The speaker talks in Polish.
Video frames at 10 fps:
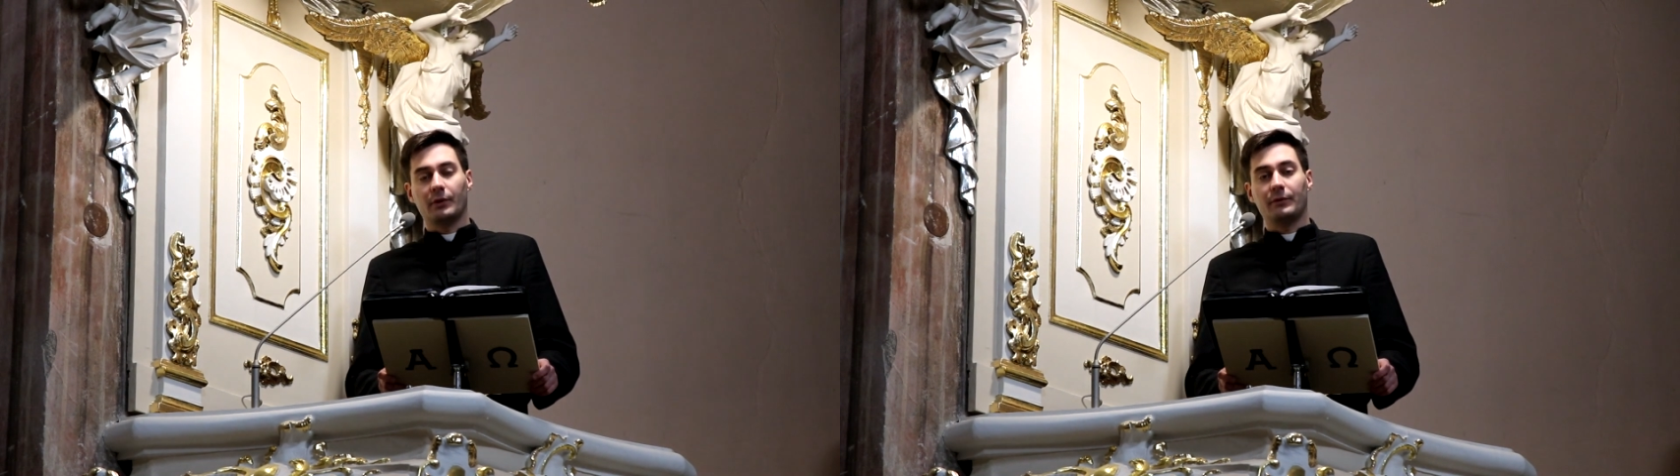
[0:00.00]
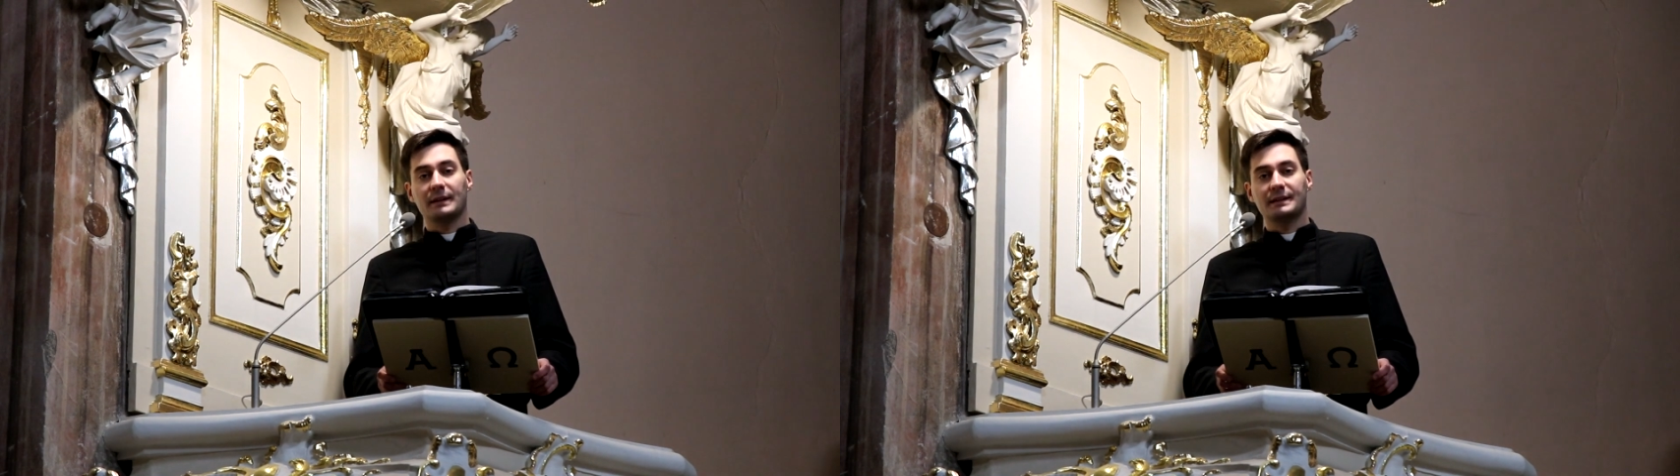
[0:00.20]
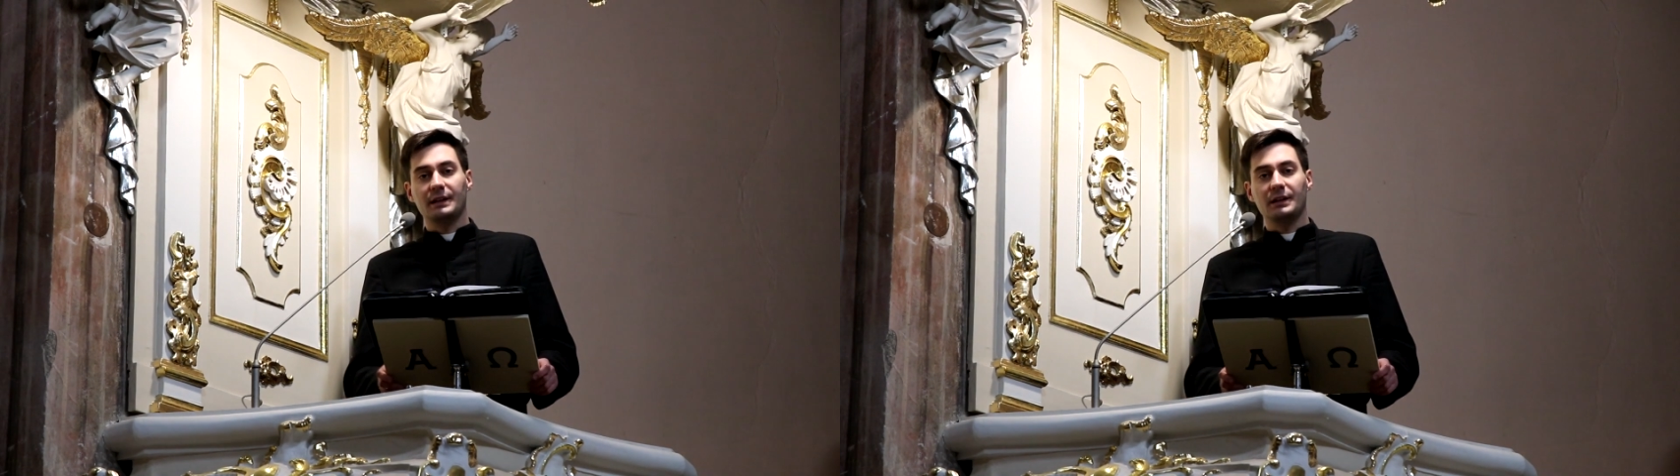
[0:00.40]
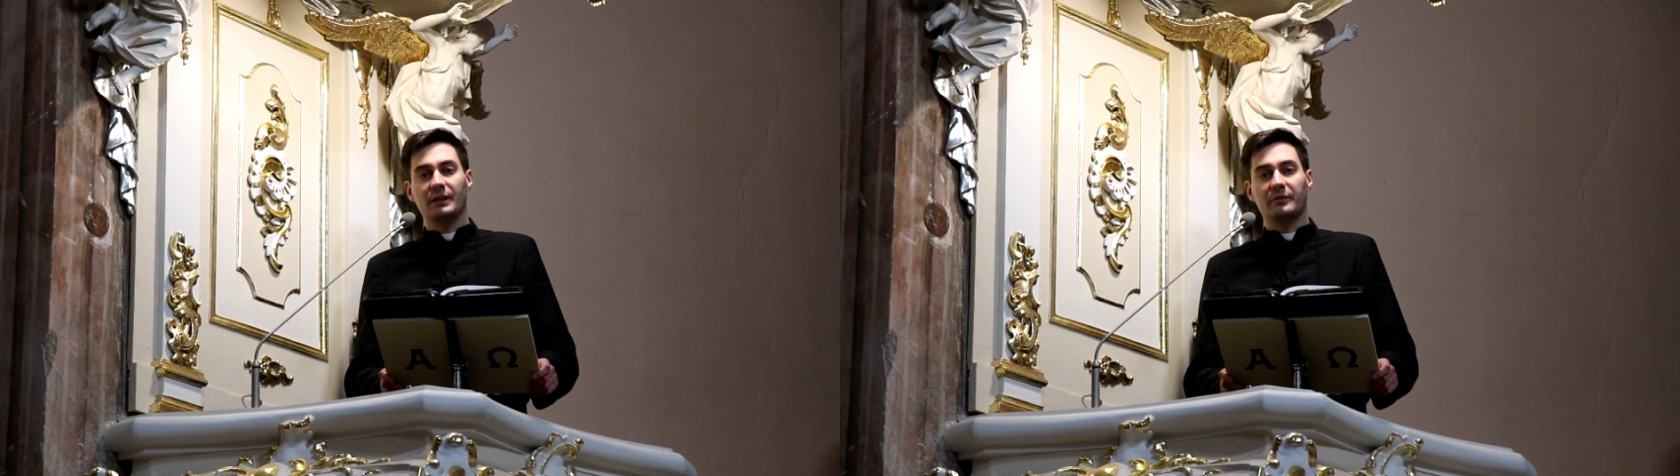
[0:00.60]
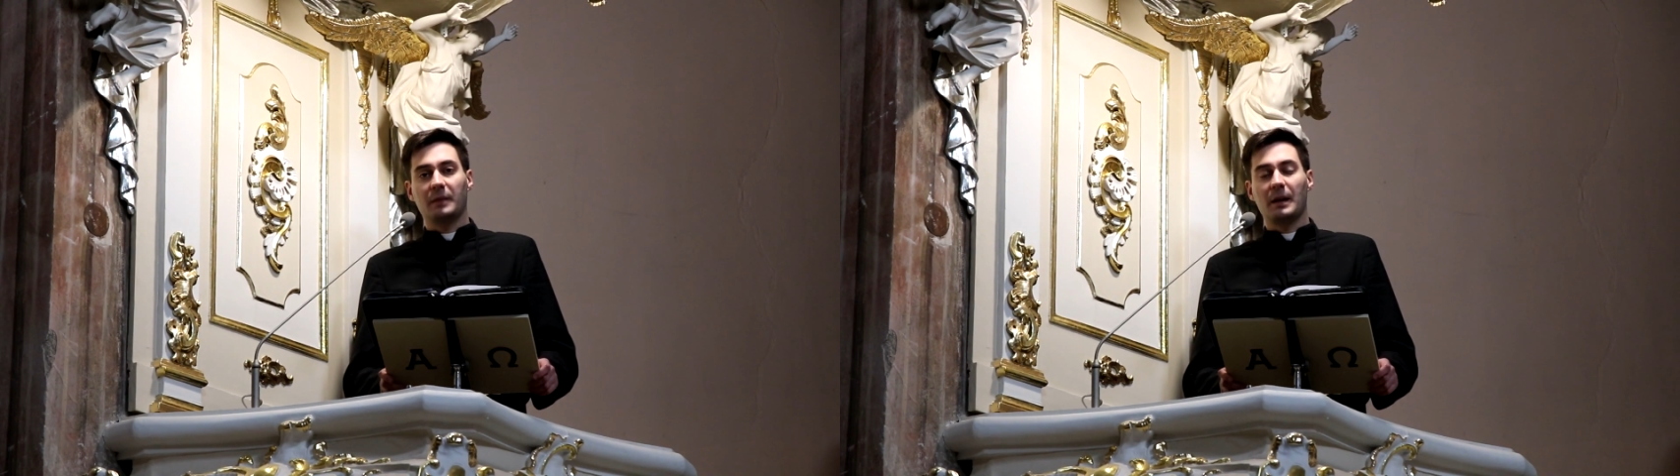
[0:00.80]

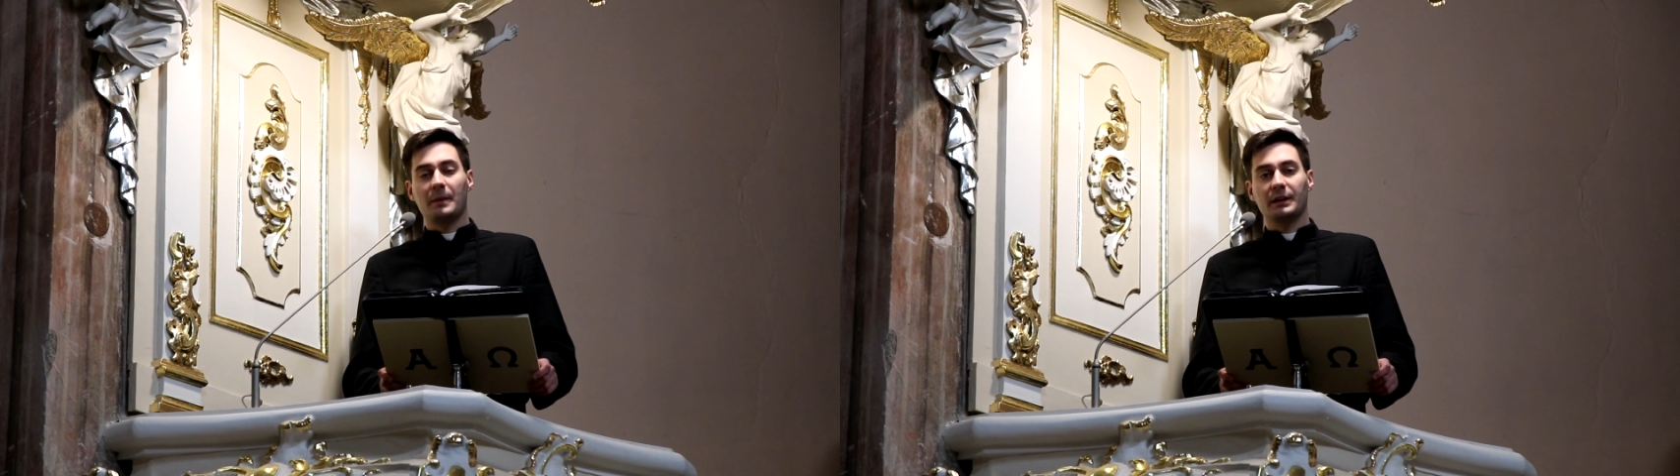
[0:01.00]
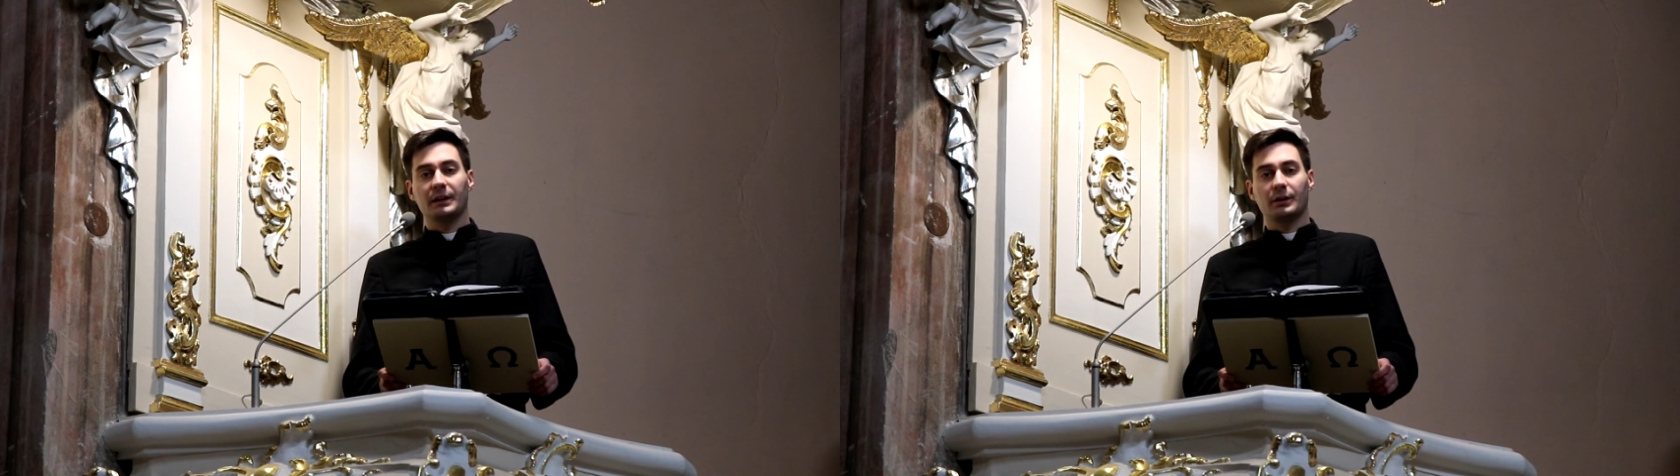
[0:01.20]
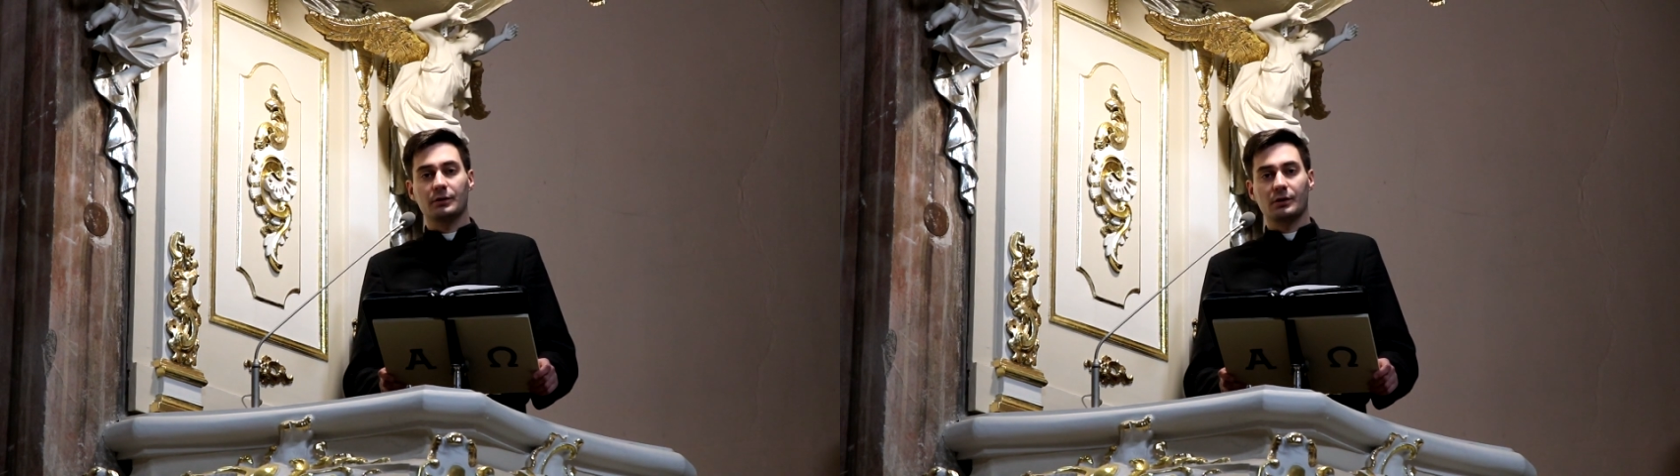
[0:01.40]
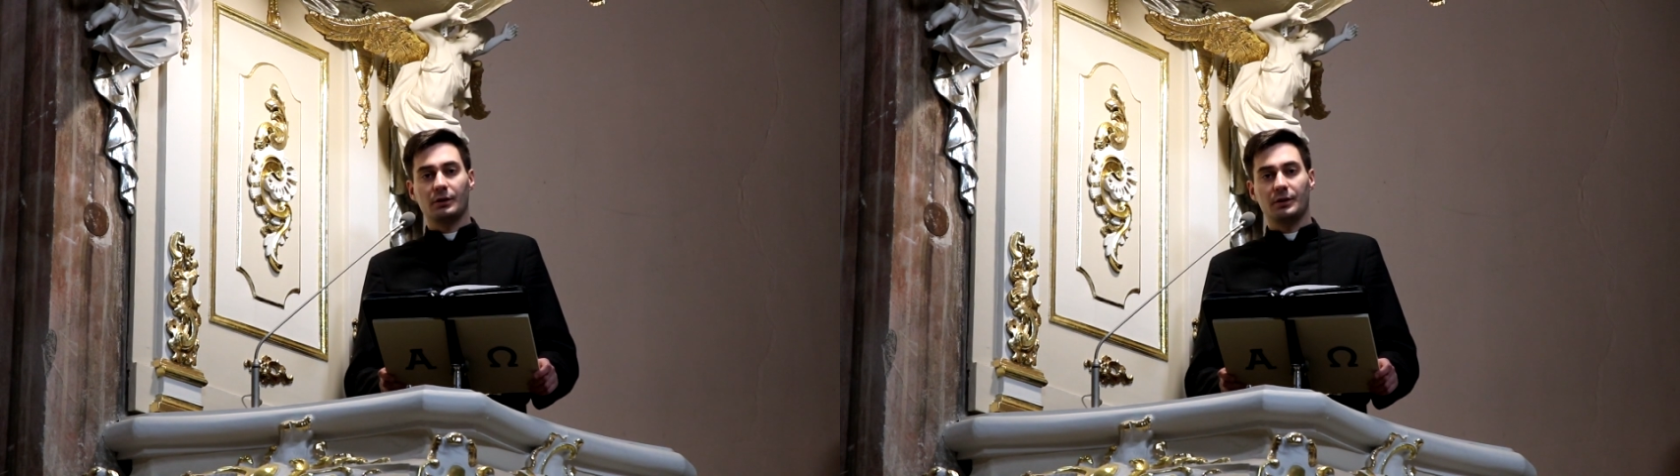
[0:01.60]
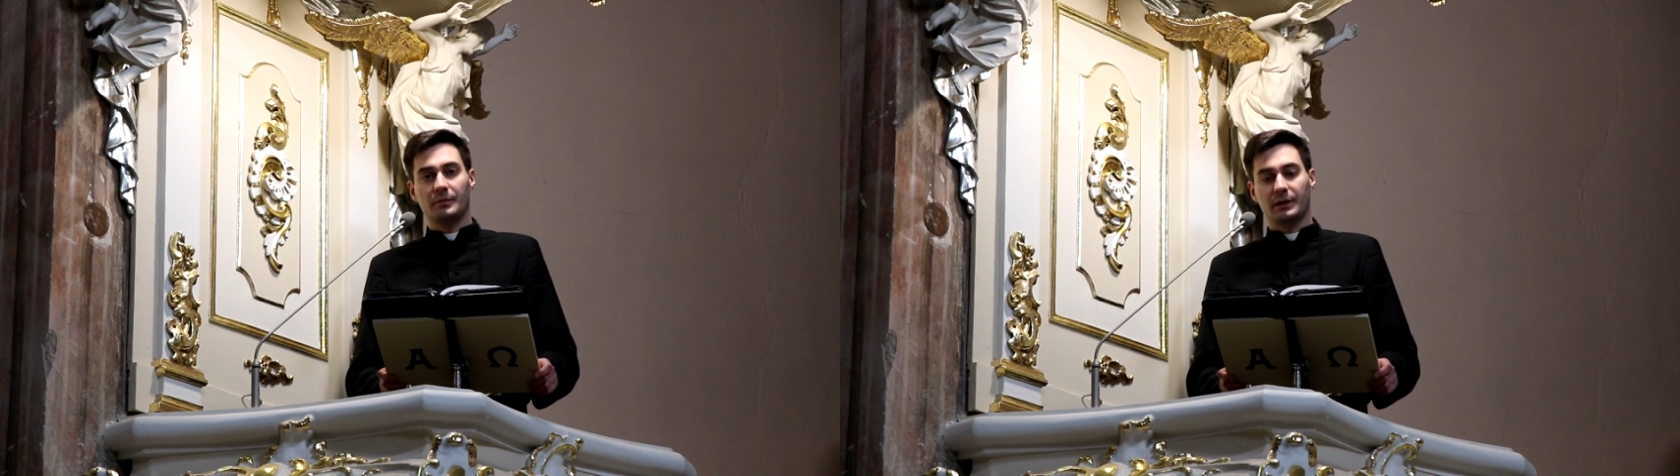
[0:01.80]
owacyjnie w bramach
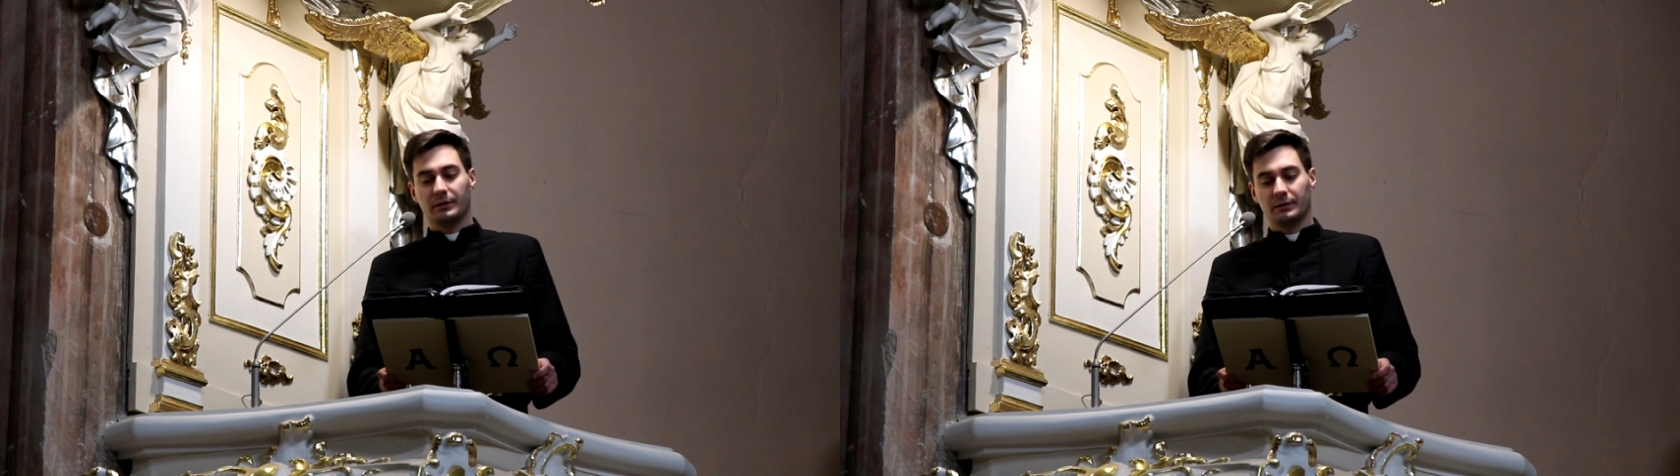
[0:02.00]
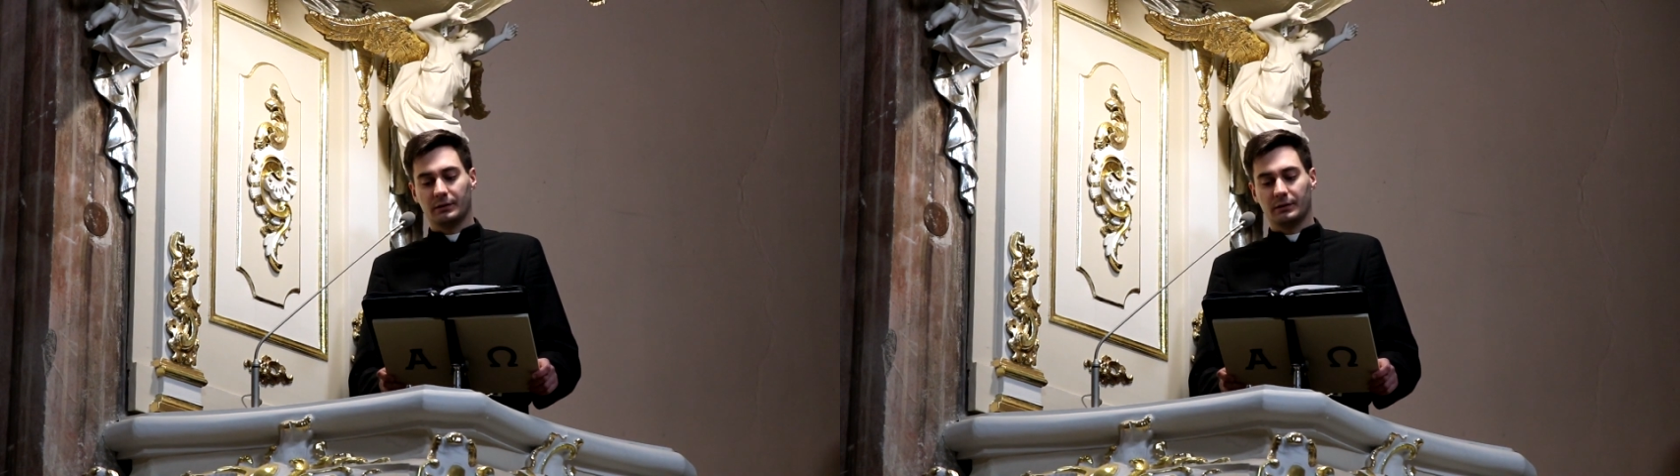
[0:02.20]
Jerozolimy,